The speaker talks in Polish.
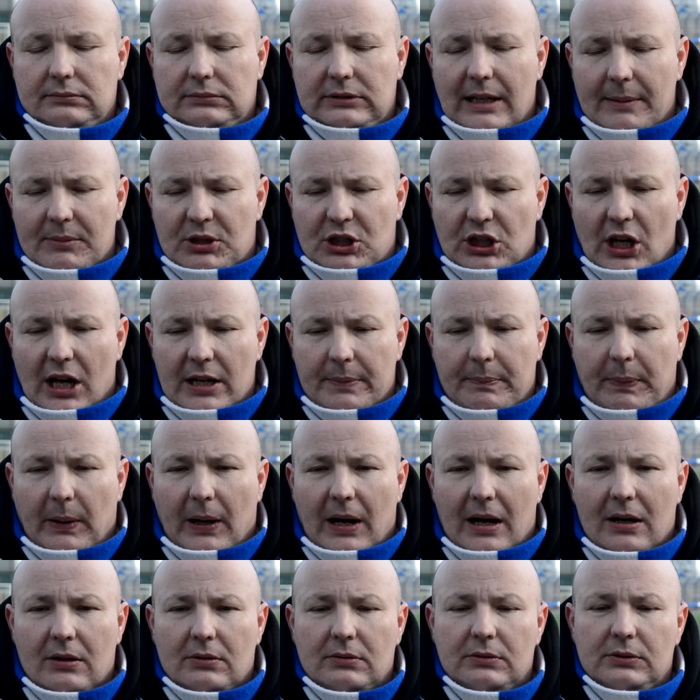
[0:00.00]
tam
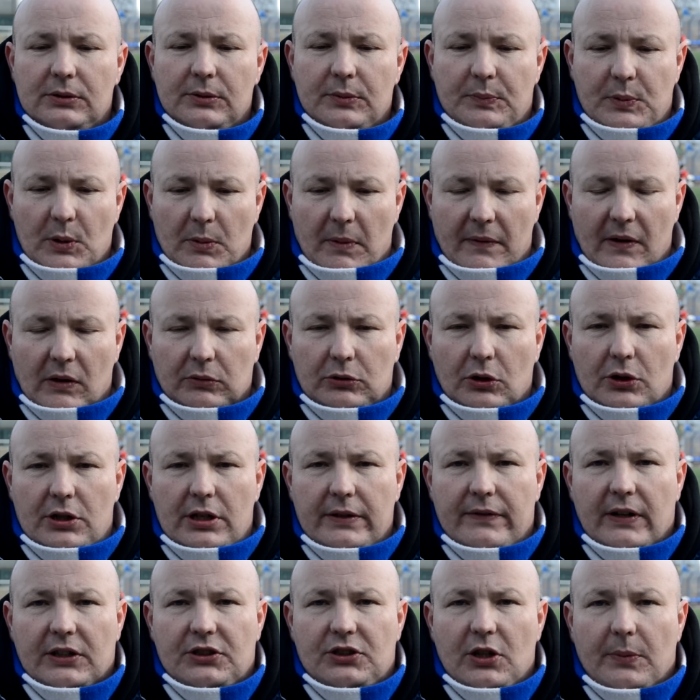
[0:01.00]
szarpał, próbował
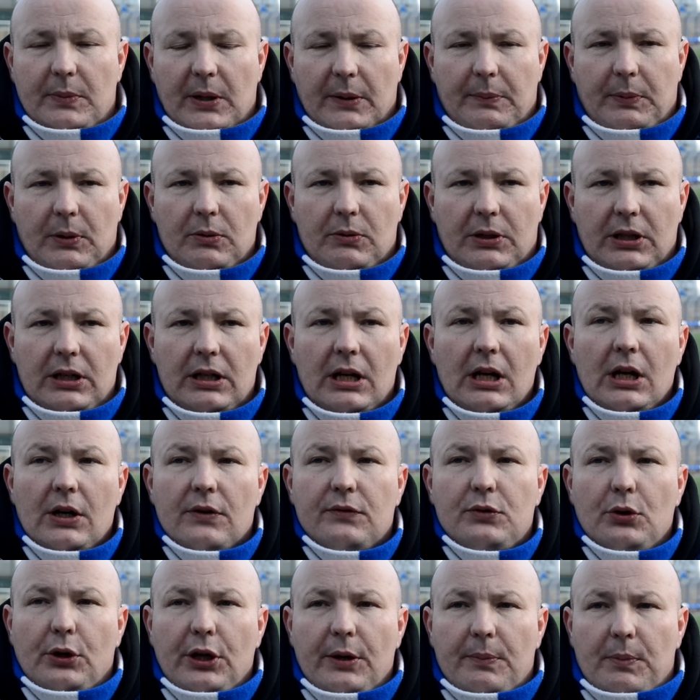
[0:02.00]
dogrywać dobre piłki.
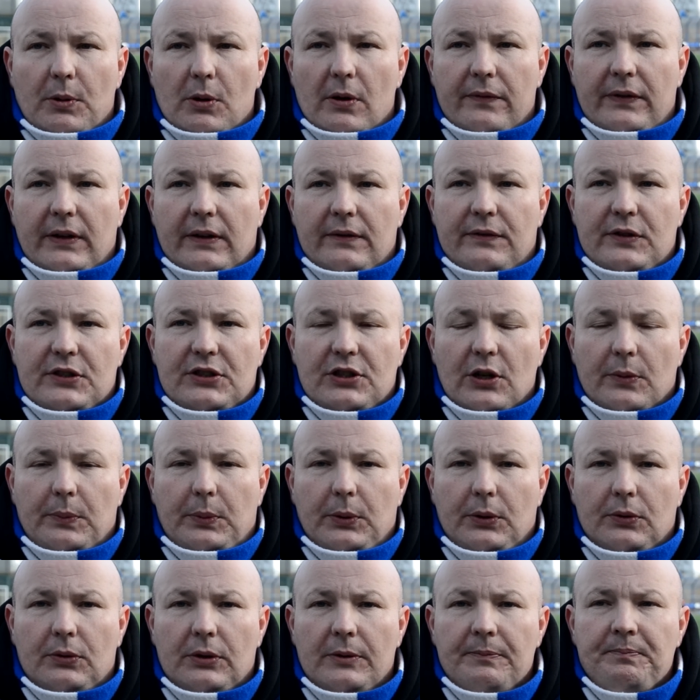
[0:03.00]
W drugiej połowie
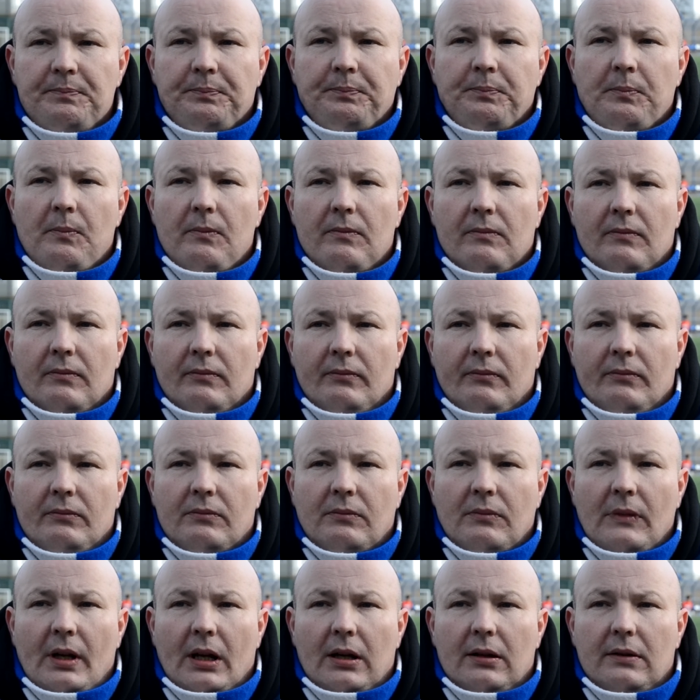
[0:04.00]
wystąpił, mm,
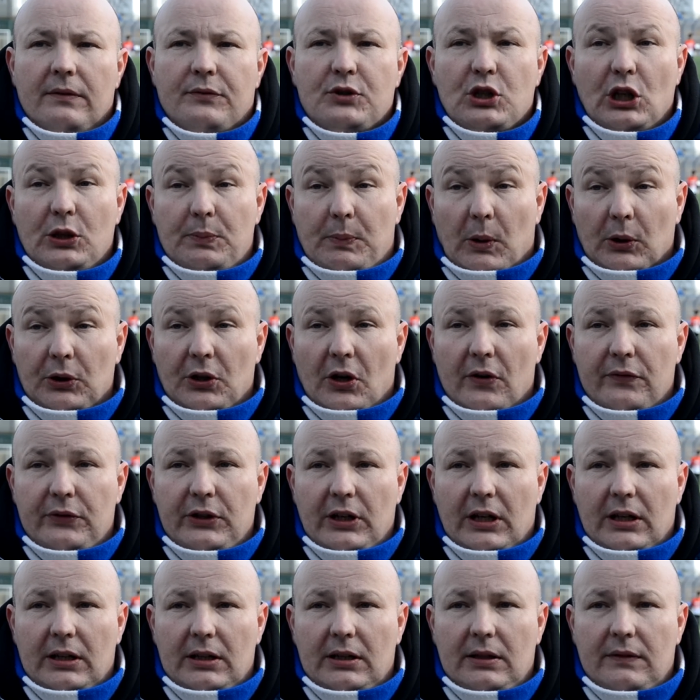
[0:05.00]
wszedł
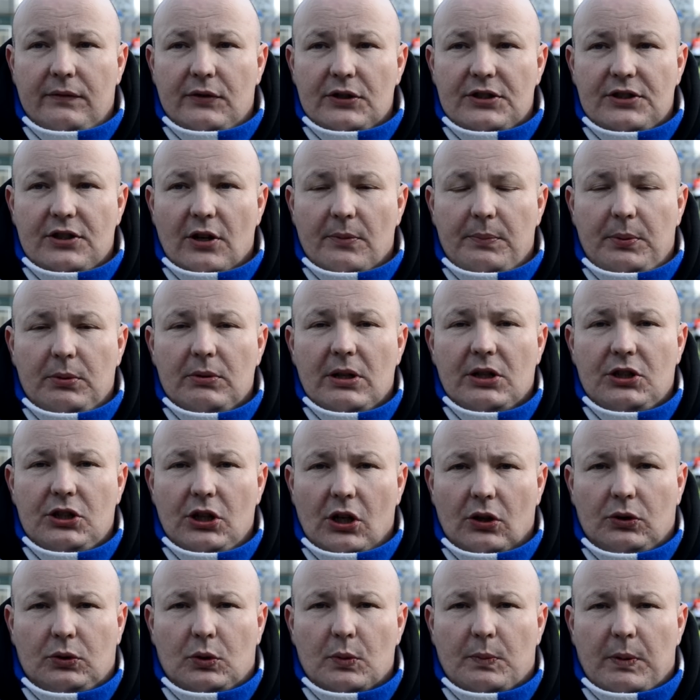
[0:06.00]
ponownie i wystąpił na
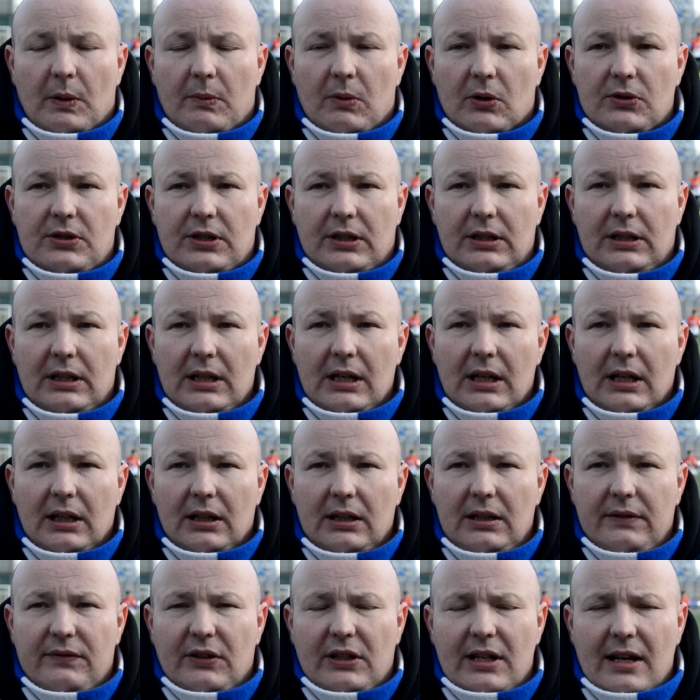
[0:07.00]
środku pomocy
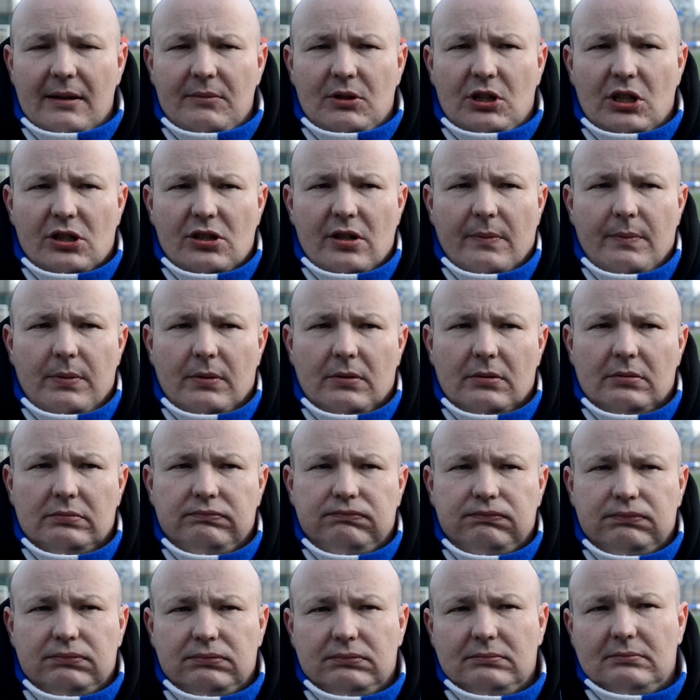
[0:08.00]
i wydaje mi się, że
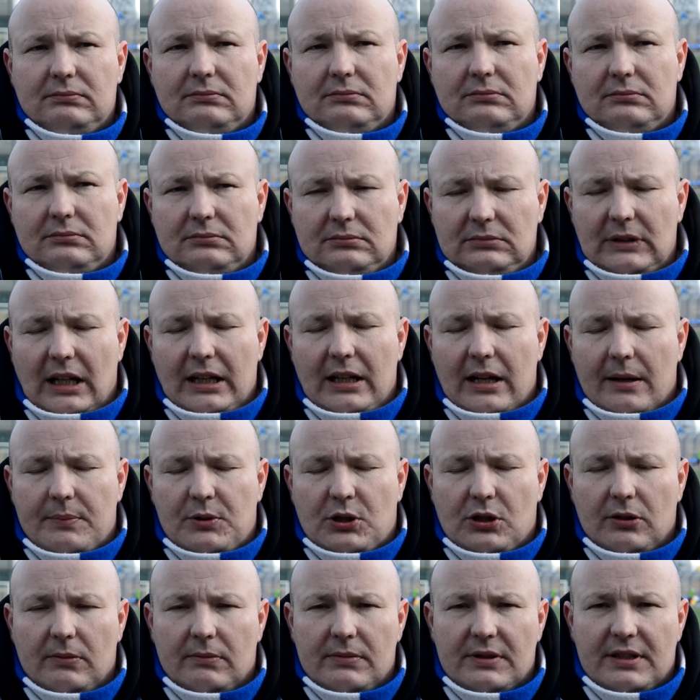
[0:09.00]
był
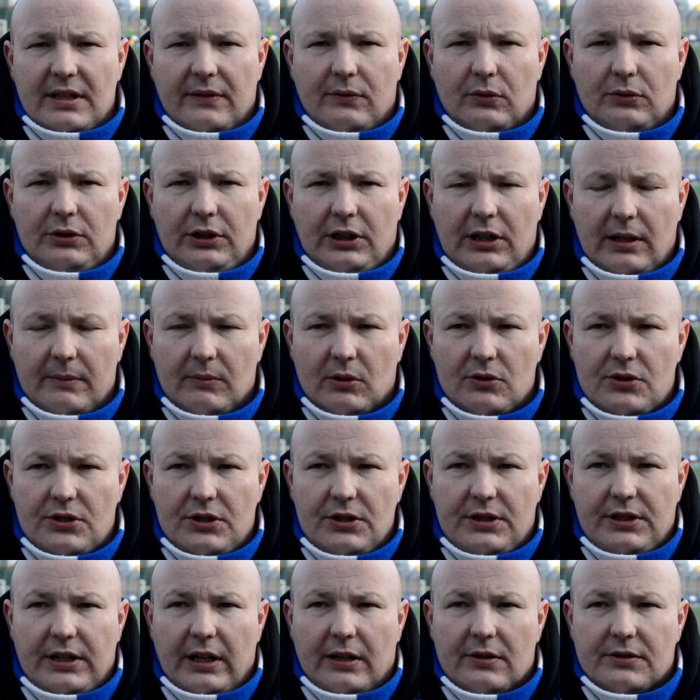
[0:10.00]
najlepszym zawodnikiem
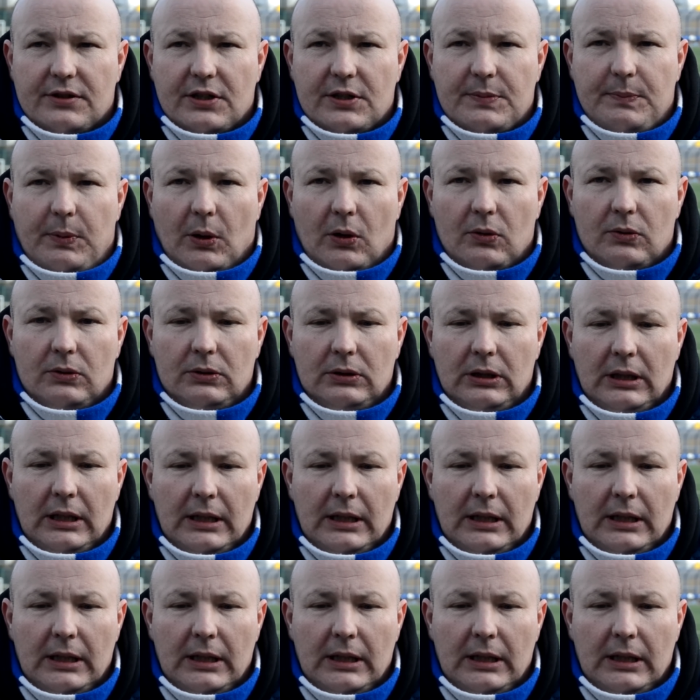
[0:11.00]
olsztyńskiego zespołu.